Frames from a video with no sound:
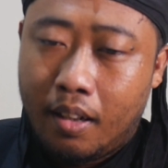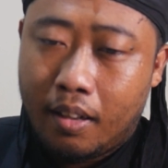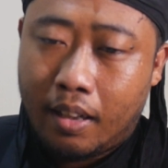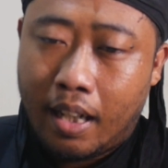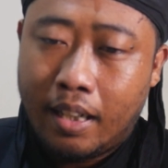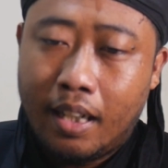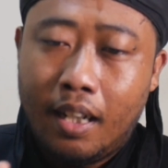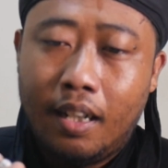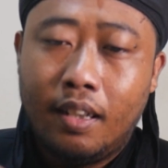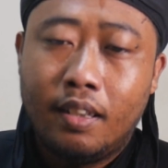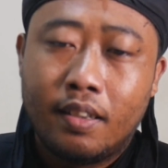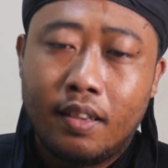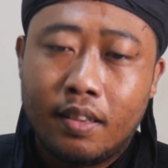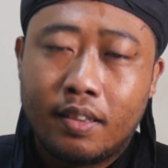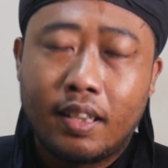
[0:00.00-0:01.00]

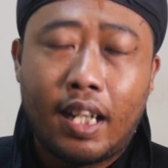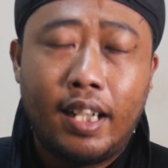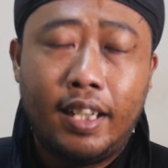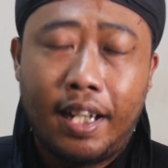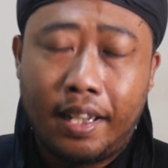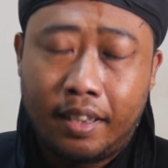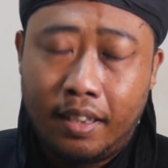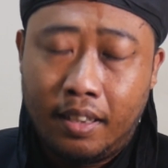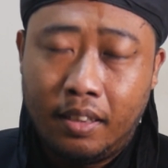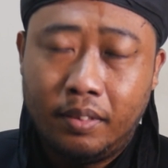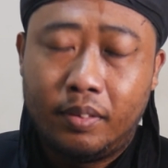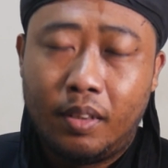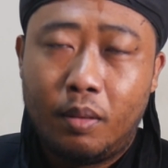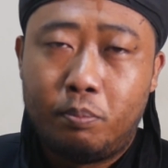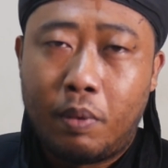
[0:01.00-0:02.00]
Karena Sekali lagi,
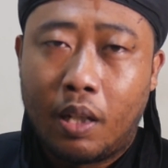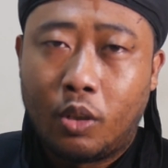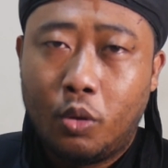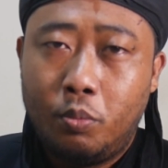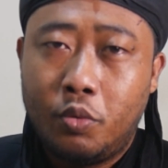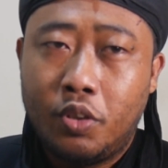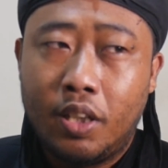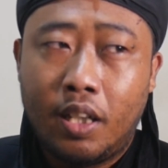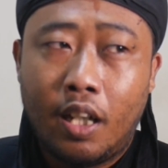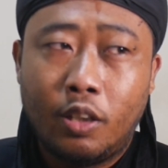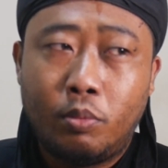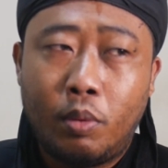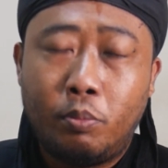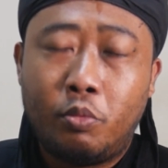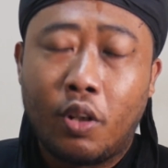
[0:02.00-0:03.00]
batu mustika
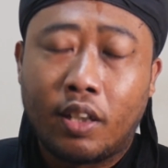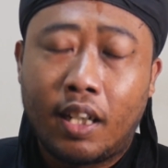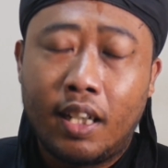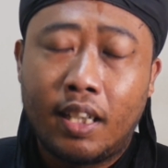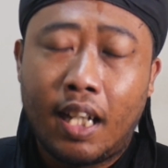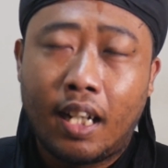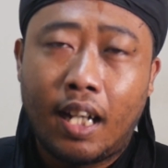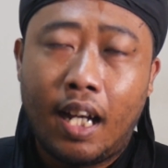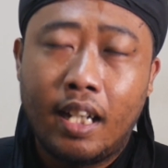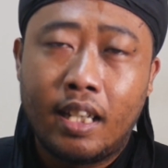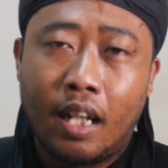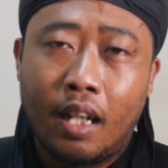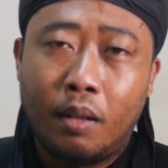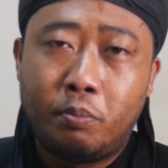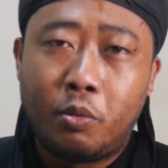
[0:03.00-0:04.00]
itu membuat kita
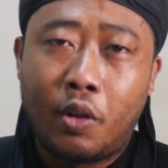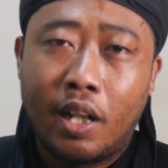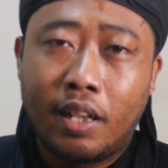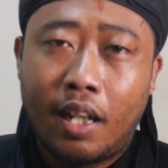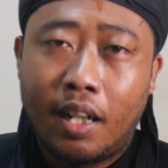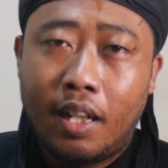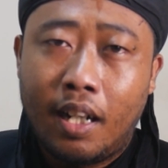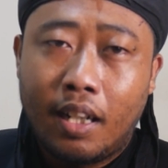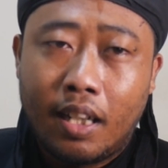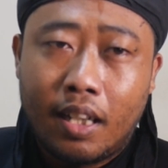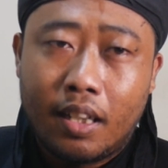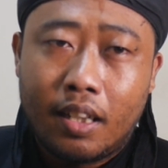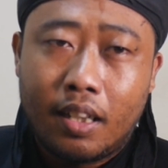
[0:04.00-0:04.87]
kaya bukan karena